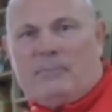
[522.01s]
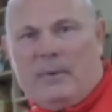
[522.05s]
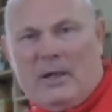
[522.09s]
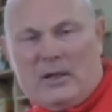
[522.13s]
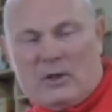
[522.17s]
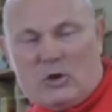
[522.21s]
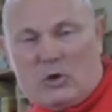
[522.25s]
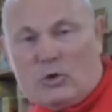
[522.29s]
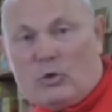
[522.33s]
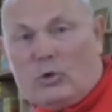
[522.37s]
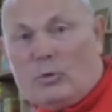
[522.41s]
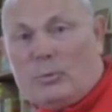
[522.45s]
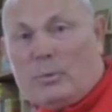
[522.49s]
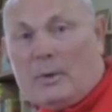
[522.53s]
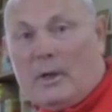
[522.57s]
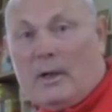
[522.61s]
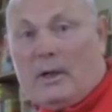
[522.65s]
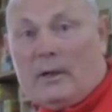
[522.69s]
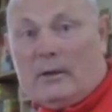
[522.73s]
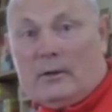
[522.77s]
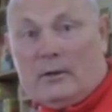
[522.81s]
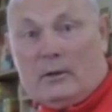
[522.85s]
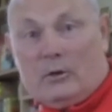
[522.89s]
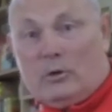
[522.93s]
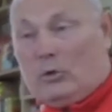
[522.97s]

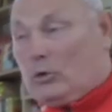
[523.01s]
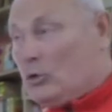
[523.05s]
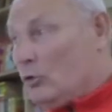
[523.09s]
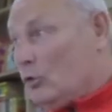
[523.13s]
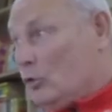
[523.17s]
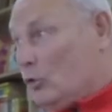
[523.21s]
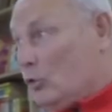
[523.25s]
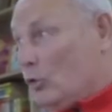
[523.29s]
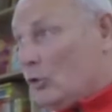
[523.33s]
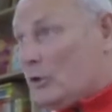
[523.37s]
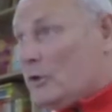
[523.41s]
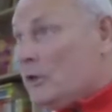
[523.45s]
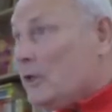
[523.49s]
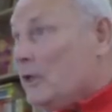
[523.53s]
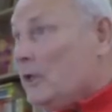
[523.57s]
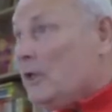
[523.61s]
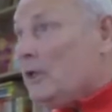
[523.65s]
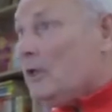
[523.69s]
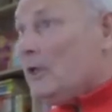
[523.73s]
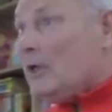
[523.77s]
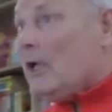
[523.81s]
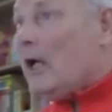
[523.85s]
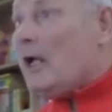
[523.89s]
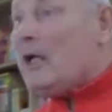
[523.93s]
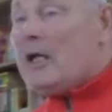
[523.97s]
поступках, то
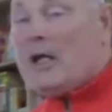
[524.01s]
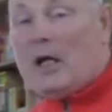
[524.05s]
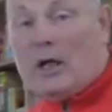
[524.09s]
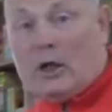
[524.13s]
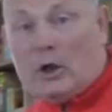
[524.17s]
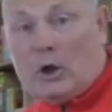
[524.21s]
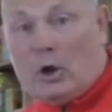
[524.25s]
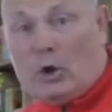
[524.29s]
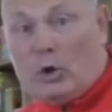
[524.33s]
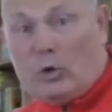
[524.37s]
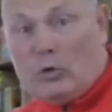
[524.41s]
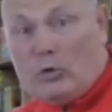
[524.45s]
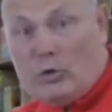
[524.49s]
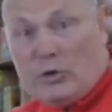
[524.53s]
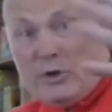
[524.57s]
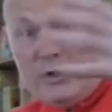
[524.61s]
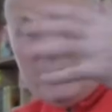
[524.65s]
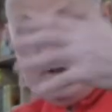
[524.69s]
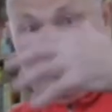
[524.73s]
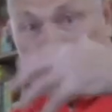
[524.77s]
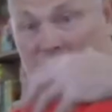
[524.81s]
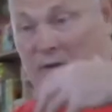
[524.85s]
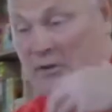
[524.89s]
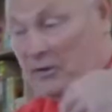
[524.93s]
ты и окружишь